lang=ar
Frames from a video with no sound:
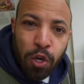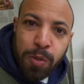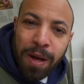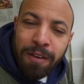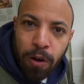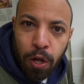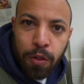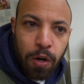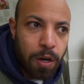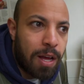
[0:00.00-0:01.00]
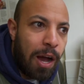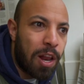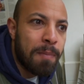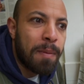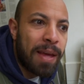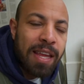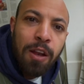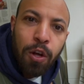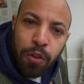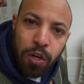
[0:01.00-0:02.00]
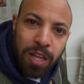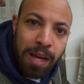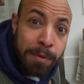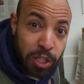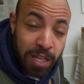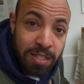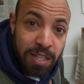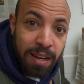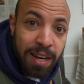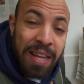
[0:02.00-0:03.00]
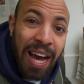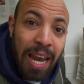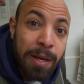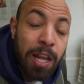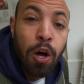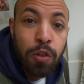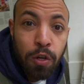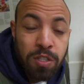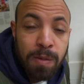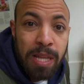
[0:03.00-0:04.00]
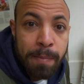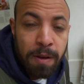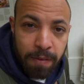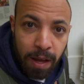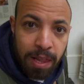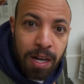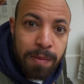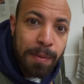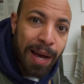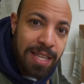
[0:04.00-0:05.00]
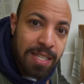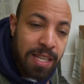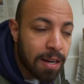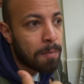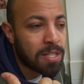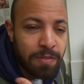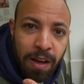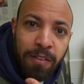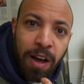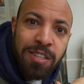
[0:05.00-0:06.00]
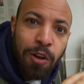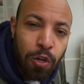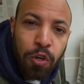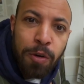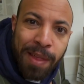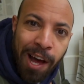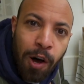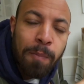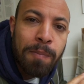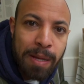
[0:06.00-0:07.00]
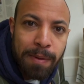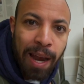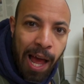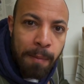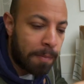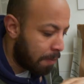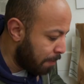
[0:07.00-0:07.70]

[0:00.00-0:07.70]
نخش بقى في الهوت دوج اولا مبدئيا الهوت دوج ده مش خنزير لان اغلبيه الهوت دوجز اللي بتعمل في انجلترا بتبقى خنزير بس فايف جايز الهوت دوج بتاعهم بتبقى لحم